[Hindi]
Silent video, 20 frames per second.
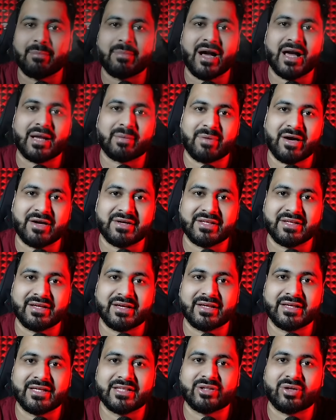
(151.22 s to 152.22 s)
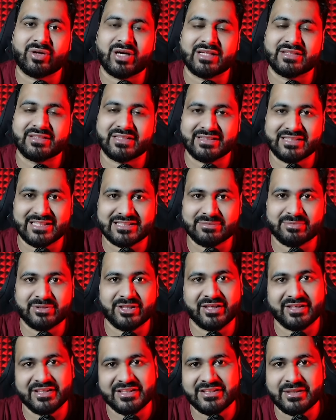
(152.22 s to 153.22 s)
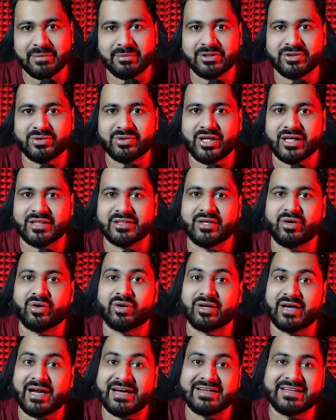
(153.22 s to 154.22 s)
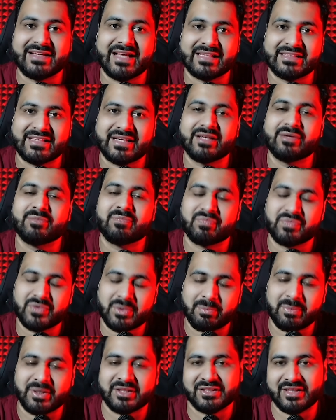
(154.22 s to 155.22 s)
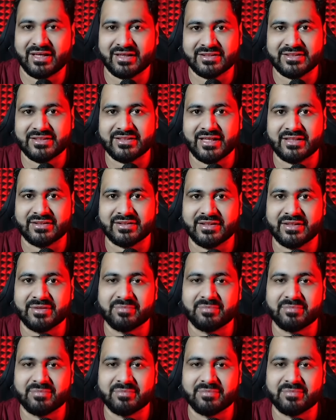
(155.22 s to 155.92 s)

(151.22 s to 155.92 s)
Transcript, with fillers: आप बाहर पार्टी करेंगे तो रात के दस बजे डीजे बंद हो जाते हैं और नाइट गैदरिंग बंद कर दी जाती